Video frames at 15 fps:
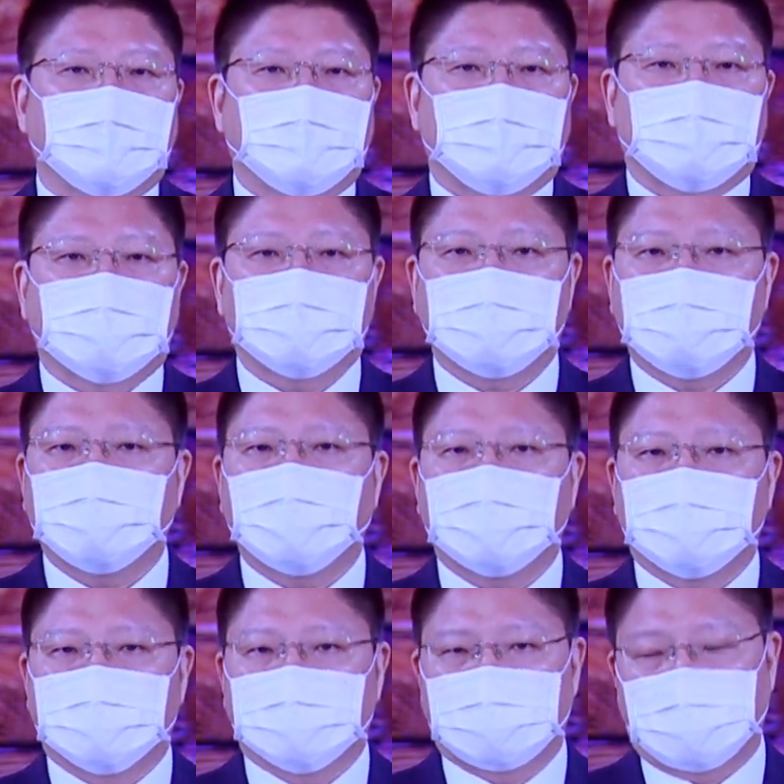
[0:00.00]
但是因为
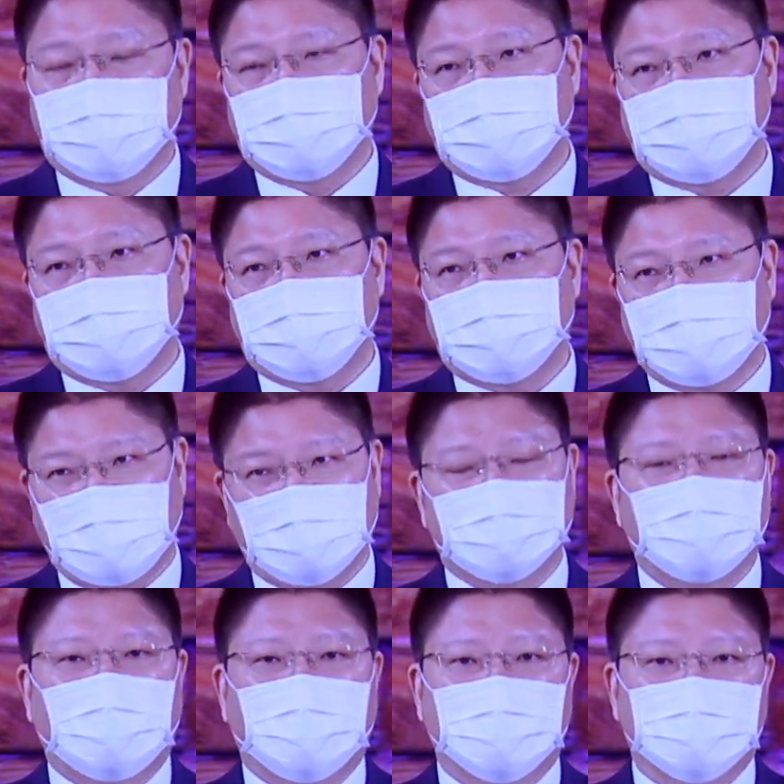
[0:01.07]
你的诚心向
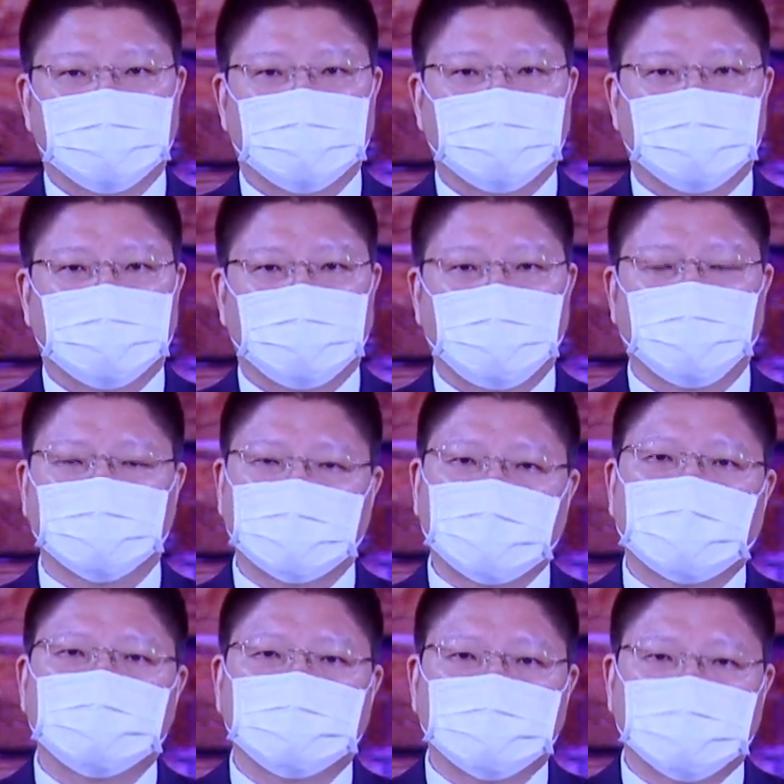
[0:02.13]
道，你有
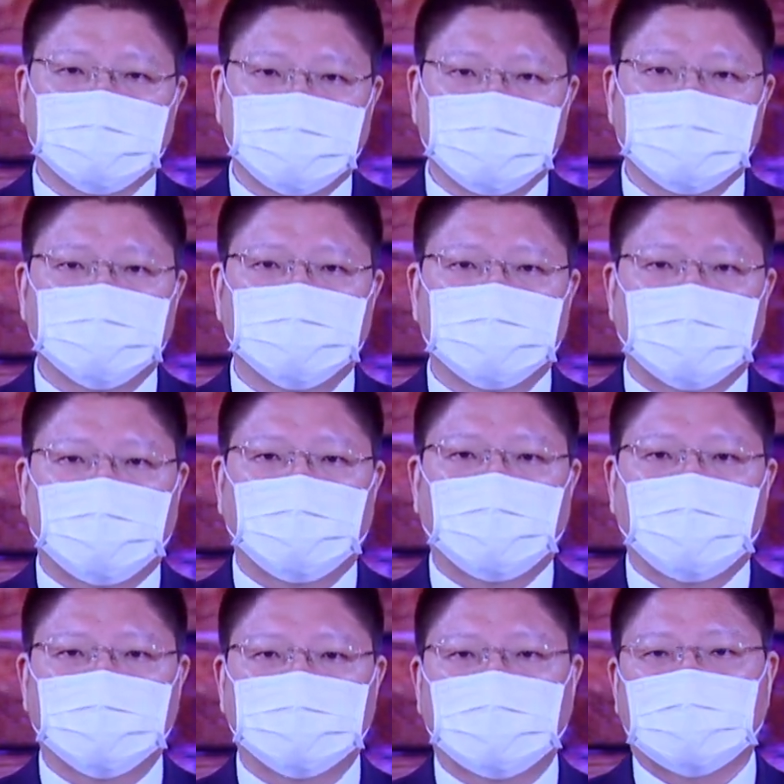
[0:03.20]
这样子的心，想要
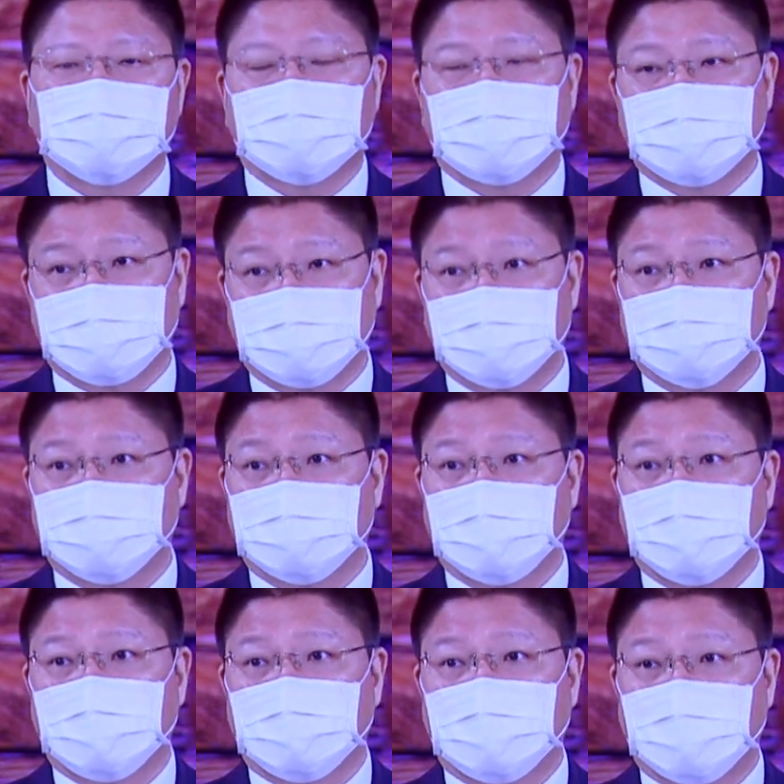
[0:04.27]
来参加这个
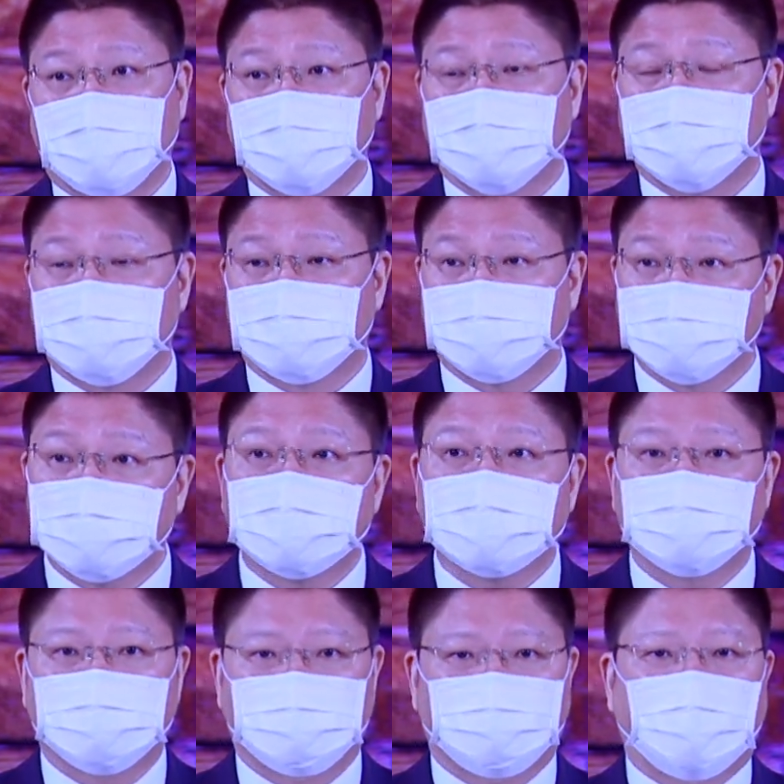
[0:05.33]
很殊
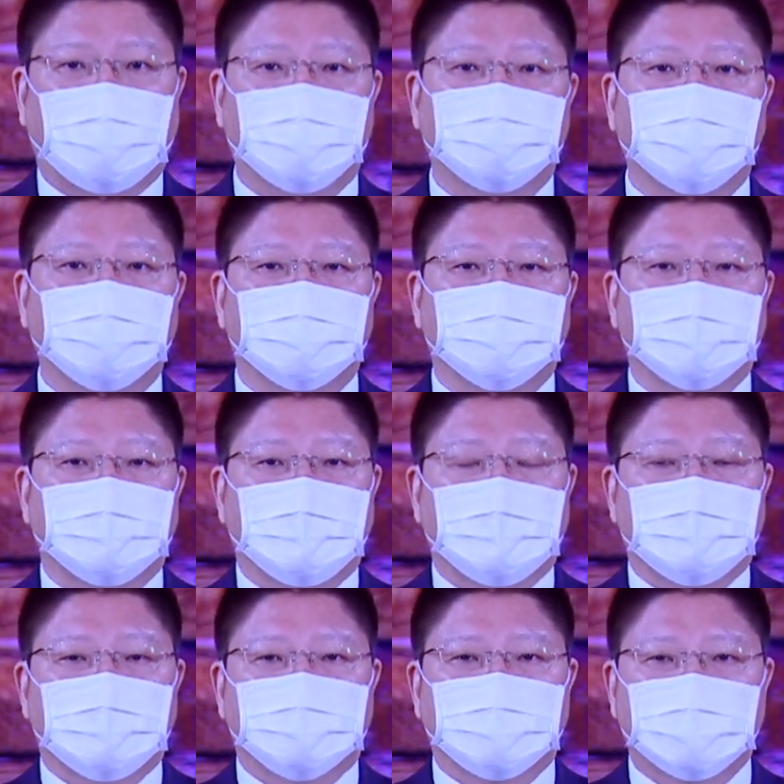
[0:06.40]
胜的法会，
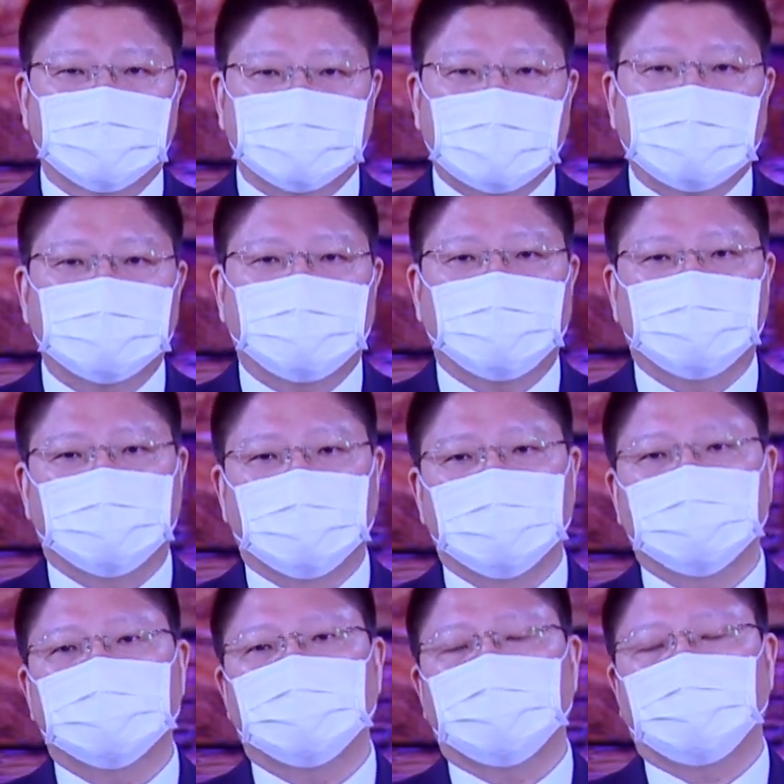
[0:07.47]
所以上天呢
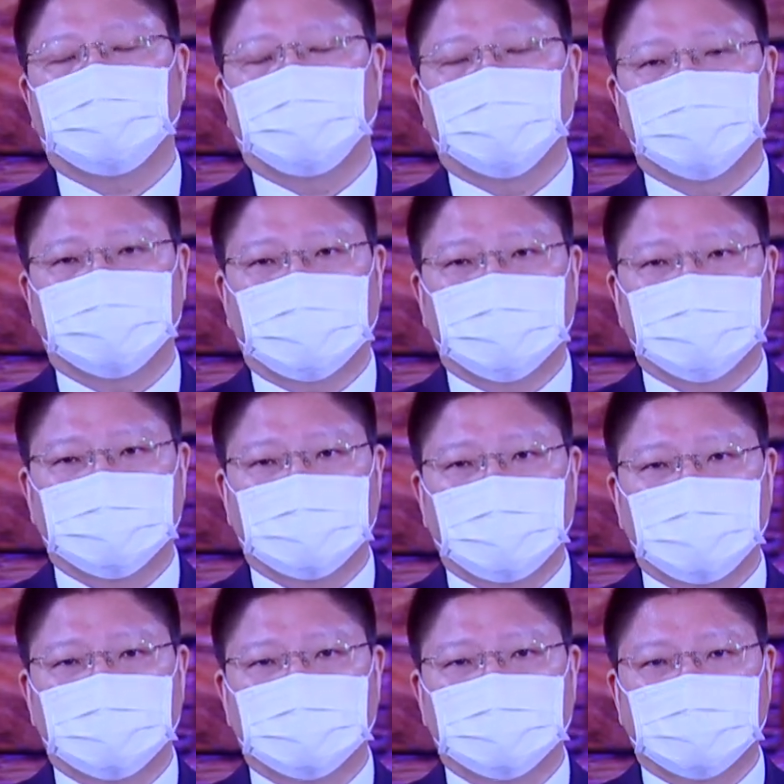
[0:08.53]
特地拨转了这
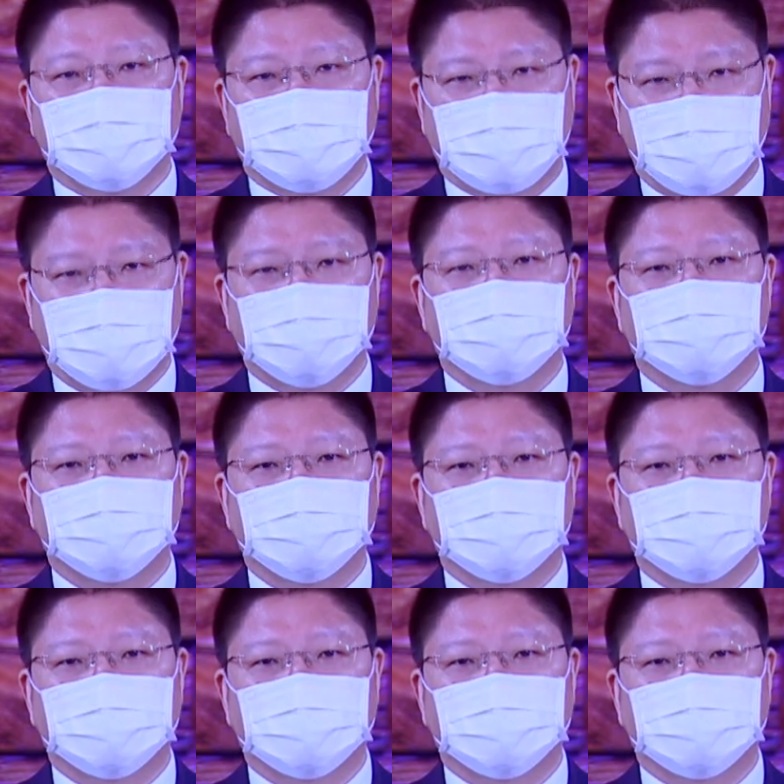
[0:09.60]
次的结束。